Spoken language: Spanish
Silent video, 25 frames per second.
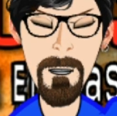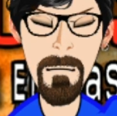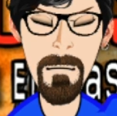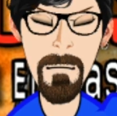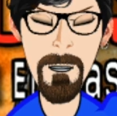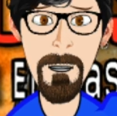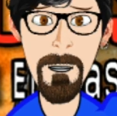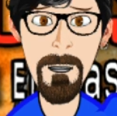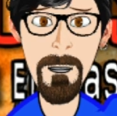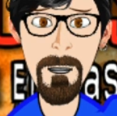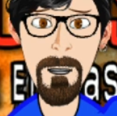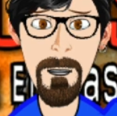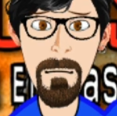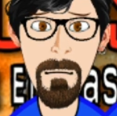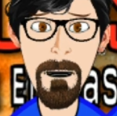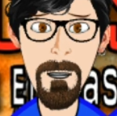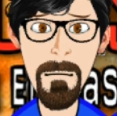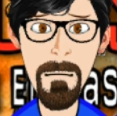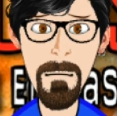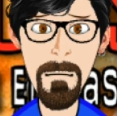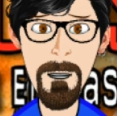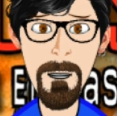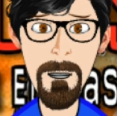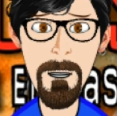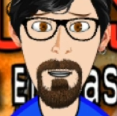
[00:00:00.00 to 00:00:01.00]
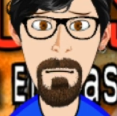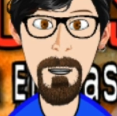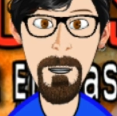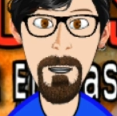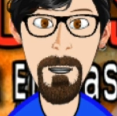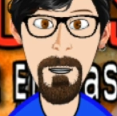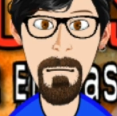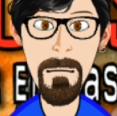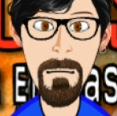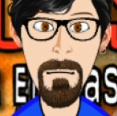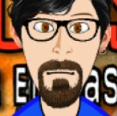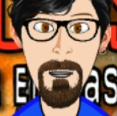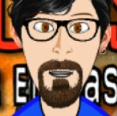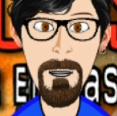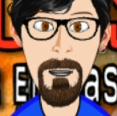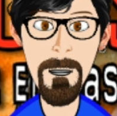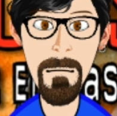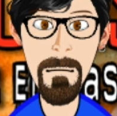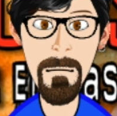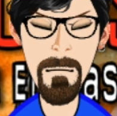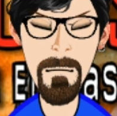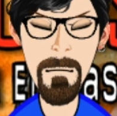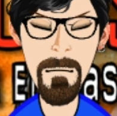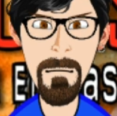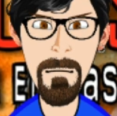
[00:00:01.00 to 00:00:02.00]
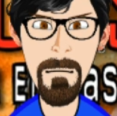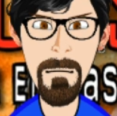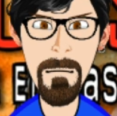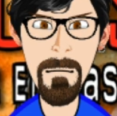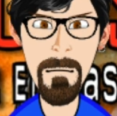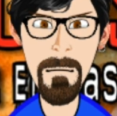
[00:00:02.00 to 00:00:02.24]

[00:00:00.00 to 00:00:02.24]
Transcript: experimentar síntomas severos.